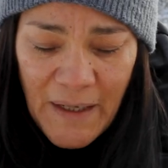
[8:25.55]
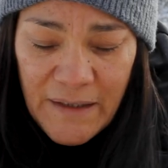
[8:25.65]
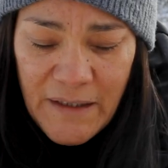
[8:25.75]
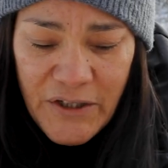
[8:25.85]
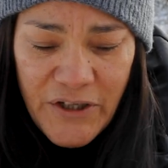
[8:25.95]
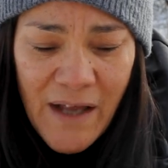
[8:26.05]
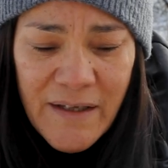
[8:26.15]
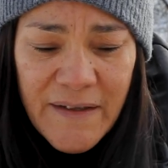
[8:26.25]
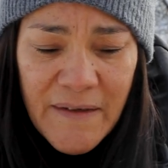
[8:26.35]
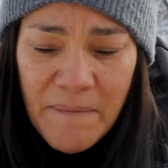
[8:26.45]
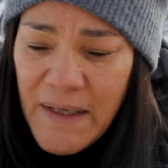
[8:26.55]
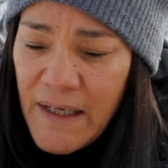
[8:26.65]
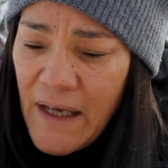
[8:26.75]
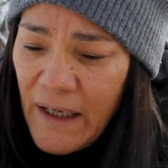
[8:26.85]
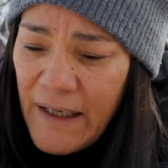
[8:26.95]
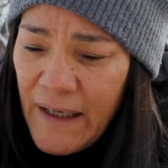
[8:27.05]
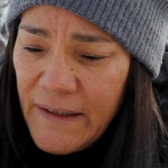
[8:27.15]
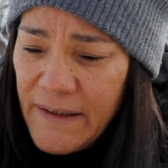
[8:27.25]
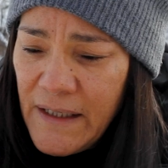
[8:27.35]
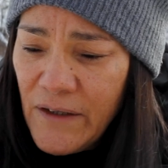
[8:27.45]
Nikshan s'est mis à
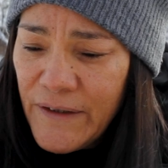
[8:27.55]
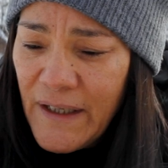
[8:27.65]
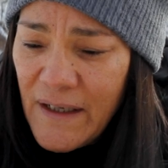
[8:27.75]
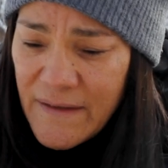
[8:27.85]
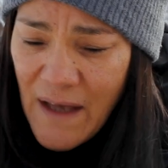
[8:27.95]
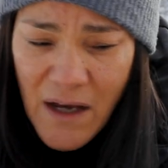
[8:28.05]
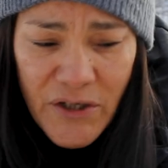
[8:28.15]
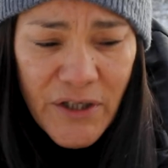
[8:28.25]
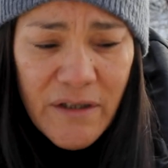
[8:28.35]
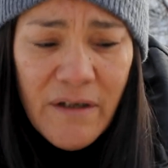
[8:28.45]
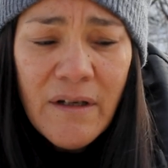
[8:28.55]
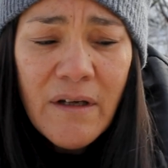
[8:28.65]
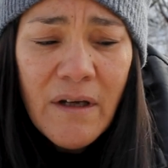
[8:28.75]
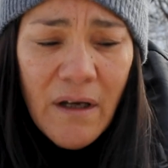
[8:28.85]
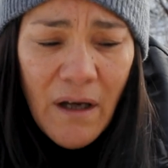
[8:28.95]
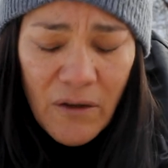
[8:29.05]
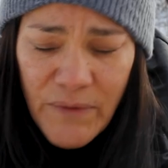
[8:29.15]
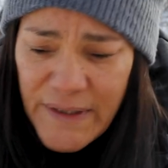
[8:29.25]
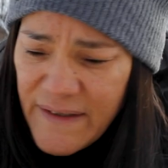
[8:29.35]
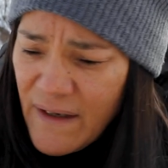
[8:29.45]
regarder le tressage en
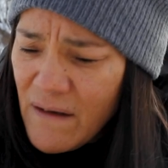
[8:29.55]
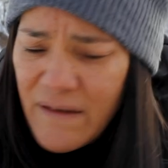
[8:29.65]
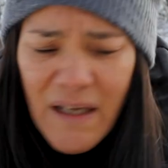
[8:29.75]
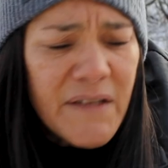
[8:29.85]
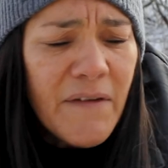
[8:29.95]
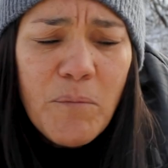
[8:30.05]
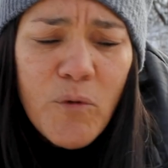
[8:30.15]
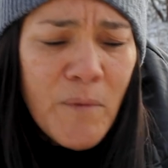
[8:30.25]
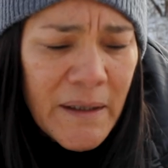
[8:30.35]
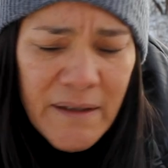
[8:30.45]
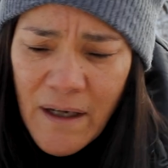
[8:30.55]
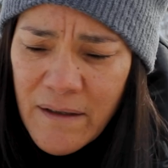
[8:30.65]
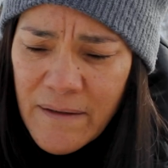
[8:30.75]
lui disant Ça se fait plus maintenant.